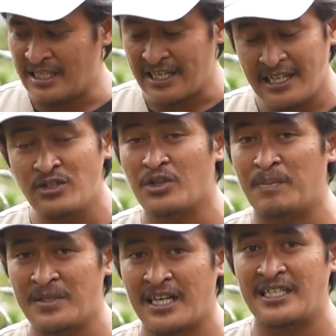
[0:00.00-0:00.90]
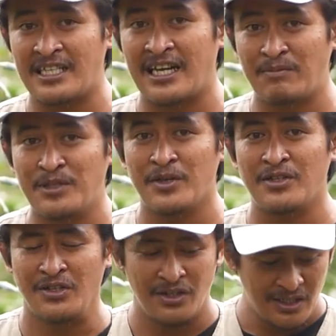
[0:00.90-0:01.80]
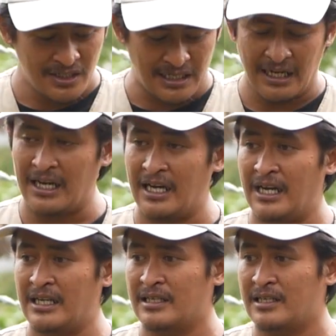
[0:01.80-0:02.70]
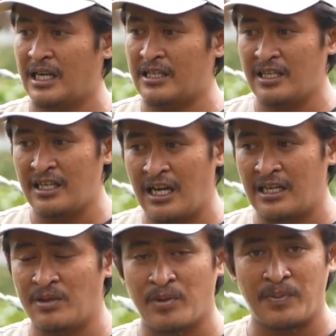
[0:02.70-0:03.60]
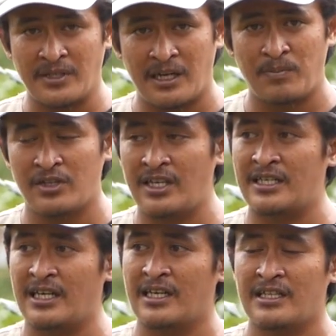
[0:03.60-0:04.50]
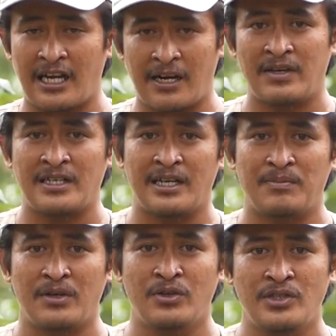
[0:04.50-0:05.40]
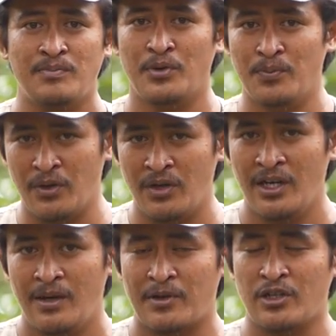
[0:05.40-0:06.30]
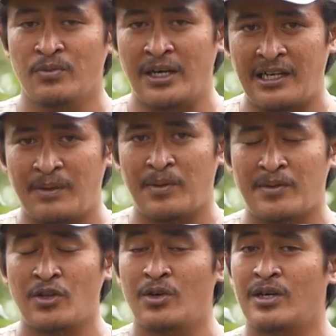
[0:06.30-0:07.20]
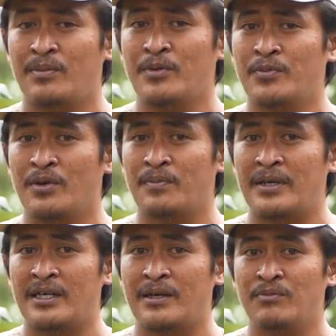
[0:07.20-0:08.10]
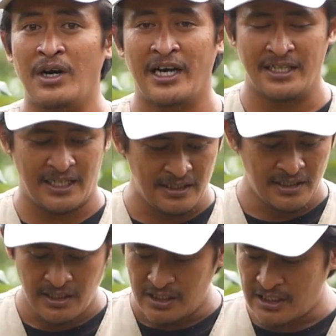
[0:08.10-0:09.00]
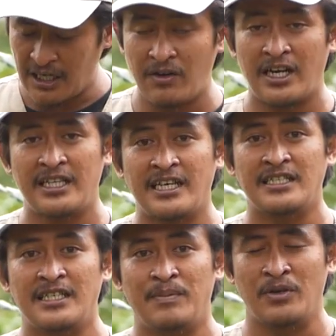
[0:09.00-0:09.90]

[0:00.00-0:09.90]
dan ini juga bisa ditanam di pot loh dan nanti tinggal diperbesar potnya dan kita rawat dengan bagus pupuk pertumbuhan dan eh, pupuk pembuahannya insya Allah nanti hasilnya